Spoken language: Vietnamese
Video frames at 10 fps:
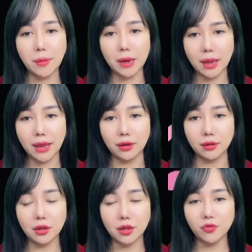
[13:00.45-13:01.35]
Nhận lấy
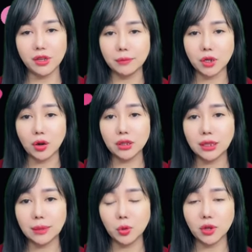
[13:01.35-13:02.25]
thông tin từ tay Hứa
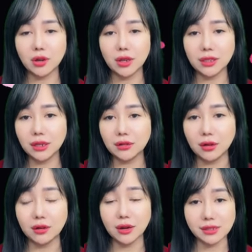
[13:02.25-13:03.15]
Lâm, Trần Luật
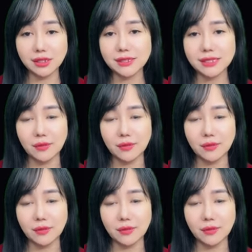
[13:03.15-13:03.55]
nói tiếng cảm